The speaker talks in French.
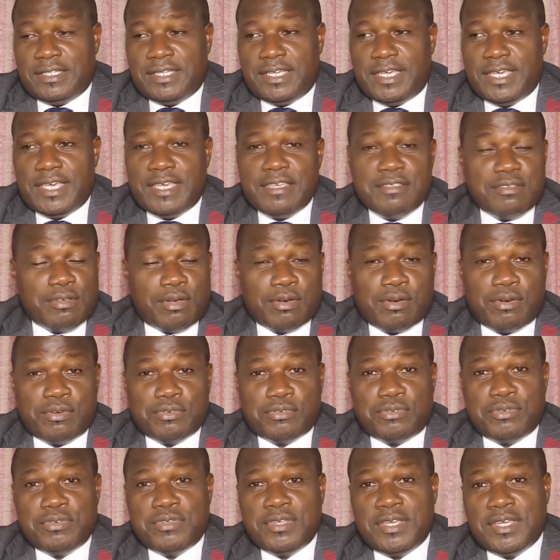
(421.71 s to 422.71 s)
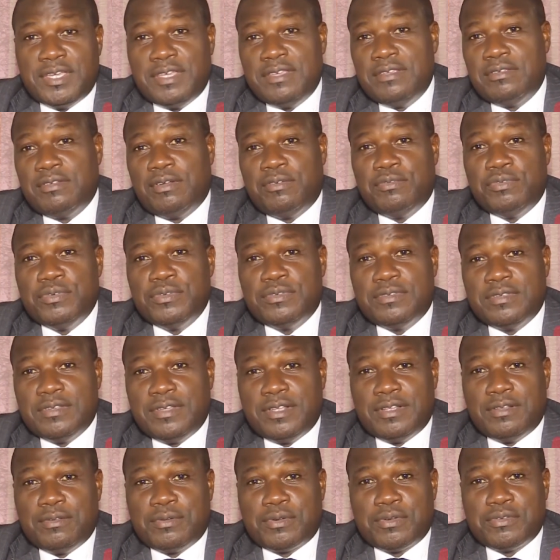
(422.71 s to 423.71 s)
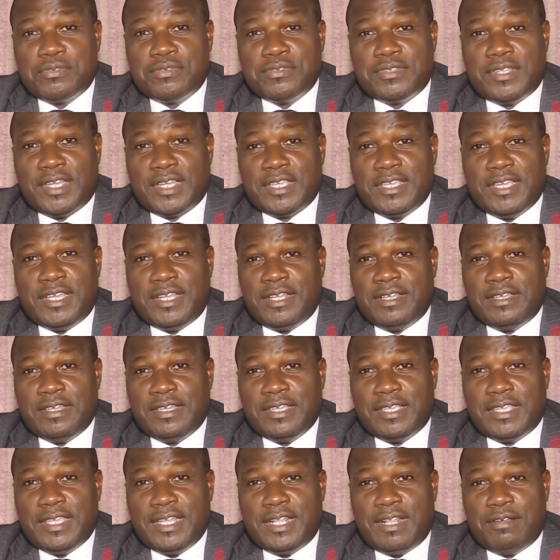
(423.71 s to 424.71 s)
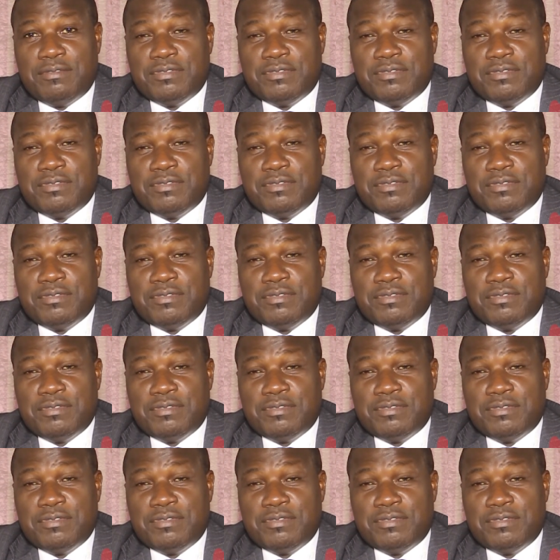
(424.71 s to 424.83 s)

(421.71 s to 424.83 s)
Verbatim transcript: Et ils ont continué, ils ont vu le résultat qui est, là.